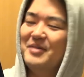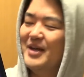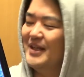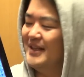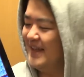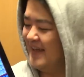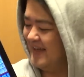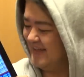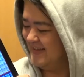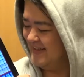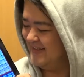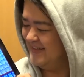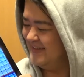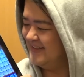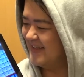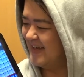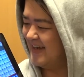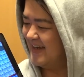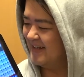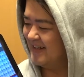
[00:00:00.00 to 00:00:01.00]
またい
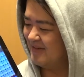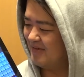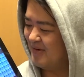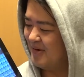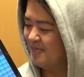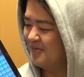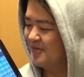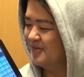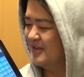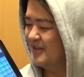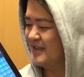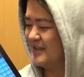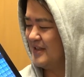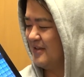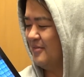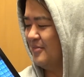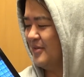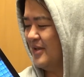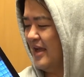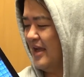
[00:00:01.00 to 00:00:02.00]
いなとは思うんです
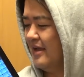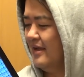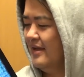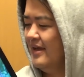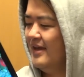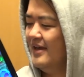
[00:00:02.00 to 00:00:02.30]
けどもね